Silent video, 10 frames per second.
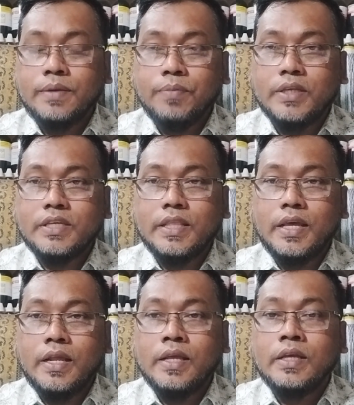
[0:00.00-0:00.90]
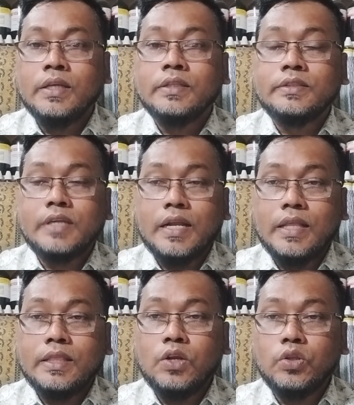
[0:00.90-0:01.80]
কিংবা যাদের
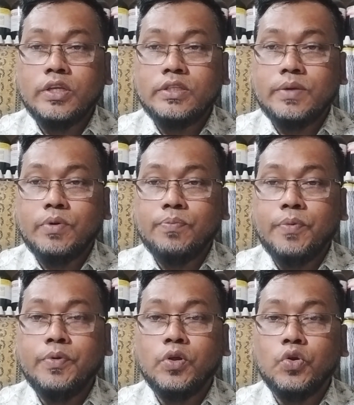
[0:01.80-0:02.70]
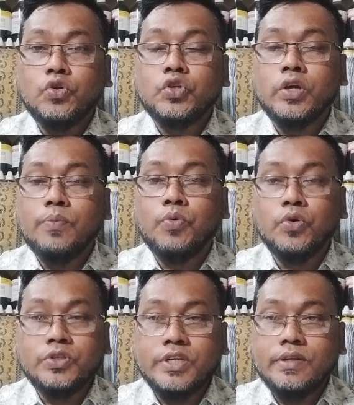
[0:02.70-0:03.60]
যারা দীর্ঘদিন যাবৎ বিভিন্ন রোগ সুখে
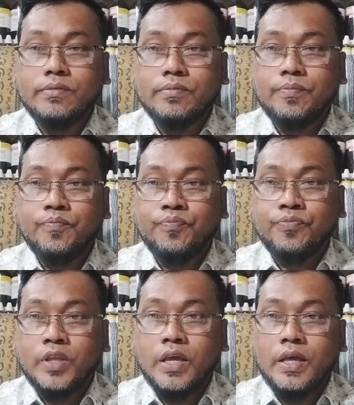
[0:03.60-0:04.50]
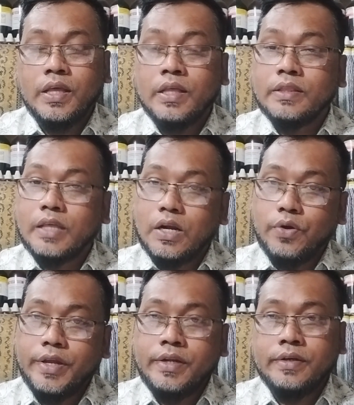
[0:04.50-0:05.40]
ভুগছেন হ্যাঁ
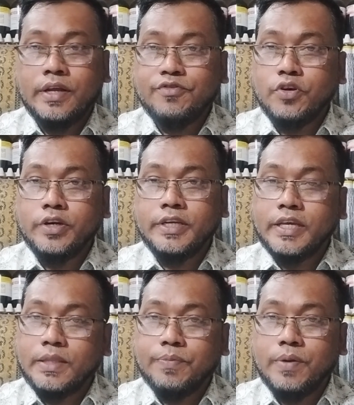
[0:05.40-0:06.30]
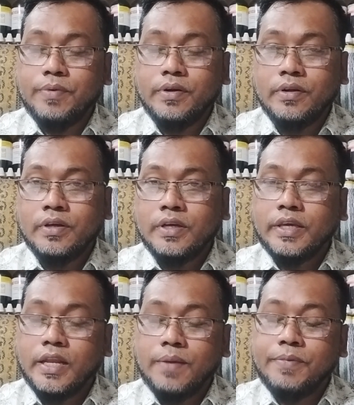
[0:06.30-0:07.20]
তারাও এই নার্টনিকটি খেতে পারবেন
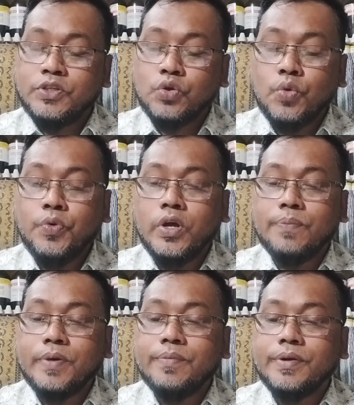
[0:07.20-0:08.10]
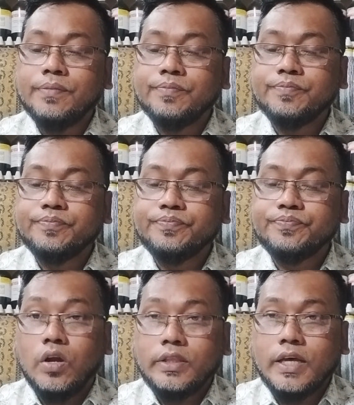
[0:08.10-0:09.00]
খেলে বেশ উপকার পাবেন
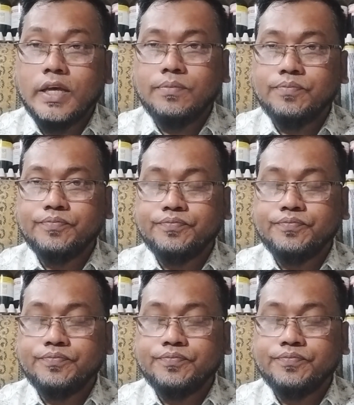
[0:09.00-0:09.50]
অর্থাৎ